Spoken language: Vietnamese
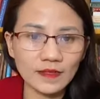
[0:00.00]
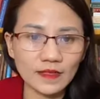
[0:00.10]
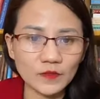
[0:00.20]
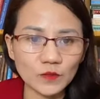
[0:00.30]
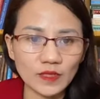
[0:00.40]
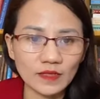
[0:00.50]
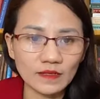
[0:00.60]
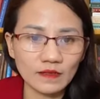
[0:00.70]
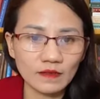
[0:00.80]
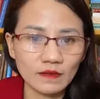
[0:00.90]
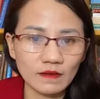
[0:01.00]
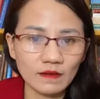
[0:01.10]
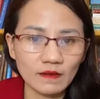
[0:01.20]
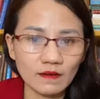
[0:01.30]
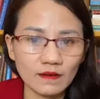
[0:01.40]
cho nên là chúng ta
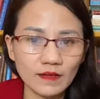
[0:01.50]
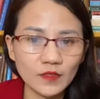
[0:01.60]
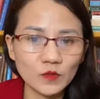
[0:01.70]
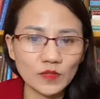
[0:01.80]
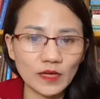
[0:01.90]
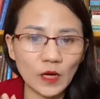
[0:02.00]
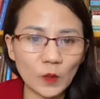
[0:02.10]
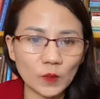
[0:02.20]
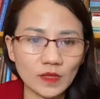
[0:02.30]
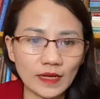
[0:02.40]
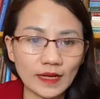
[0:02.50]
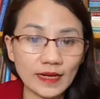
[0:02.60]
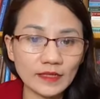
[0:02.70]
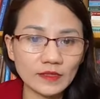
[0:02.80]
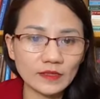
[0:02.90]
uh, khi chúng ta học được
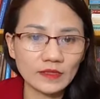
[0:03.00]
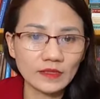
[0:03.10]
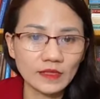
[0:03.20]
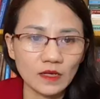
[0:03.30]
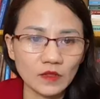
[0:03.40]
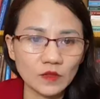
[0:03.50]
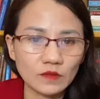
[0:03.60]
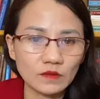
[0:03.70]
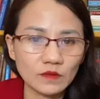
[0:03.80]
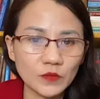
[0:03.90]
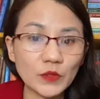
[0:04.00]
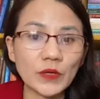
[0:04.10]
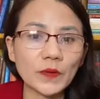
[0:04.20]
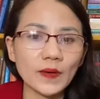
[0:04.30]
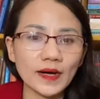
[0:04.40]
cái cách uh,
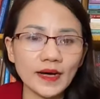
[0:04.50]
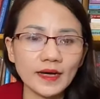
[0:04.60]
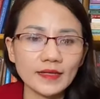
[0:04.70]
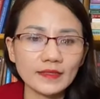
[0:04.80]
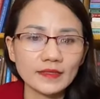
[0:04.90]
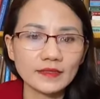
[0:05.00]
chuyển hóa